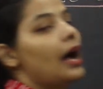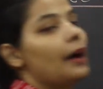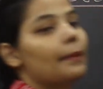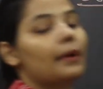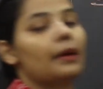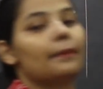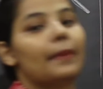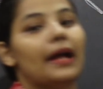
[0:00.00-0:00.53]

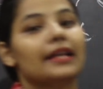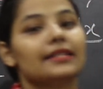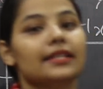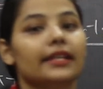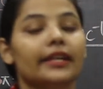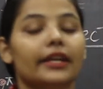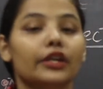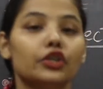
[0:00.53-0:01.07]
आपका पाई से
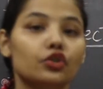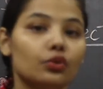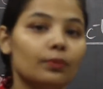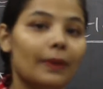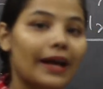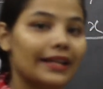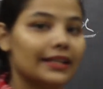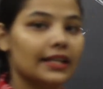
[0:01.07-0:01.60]
लेके टू
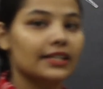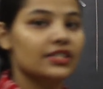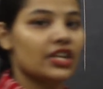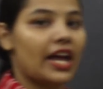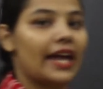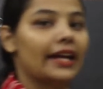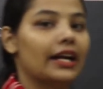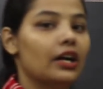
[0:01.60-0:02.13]
पाई तक
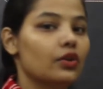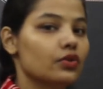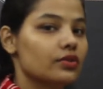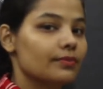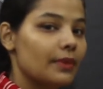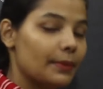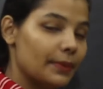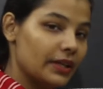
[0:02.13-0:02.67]
जाएगा
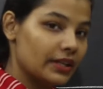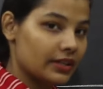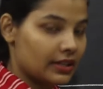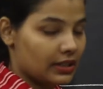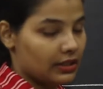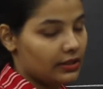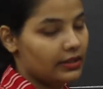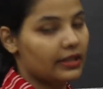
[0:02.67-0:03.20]
उसमें भी
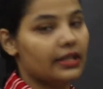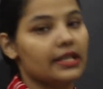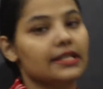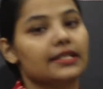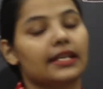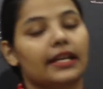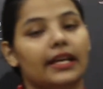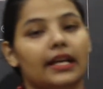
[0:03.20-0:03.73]

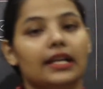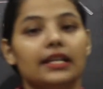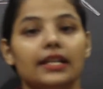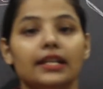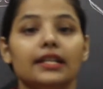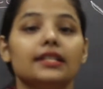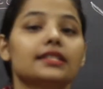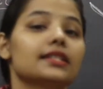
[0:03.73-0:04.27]
डिक्रीज़ करेगा
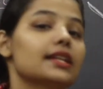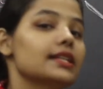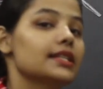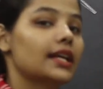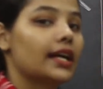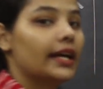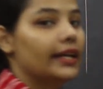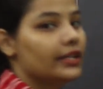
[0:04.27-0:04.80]
ठीक इस तरह
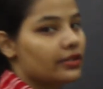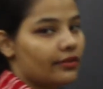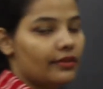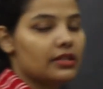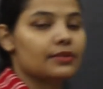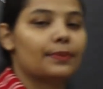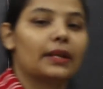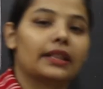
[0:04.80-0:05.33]
से कई
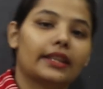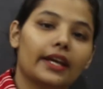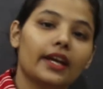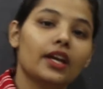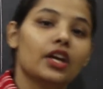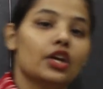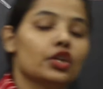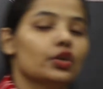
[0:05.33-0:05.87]
इंटरवल्स बनते हैं
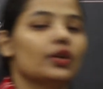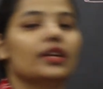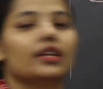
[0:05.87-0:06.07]
तो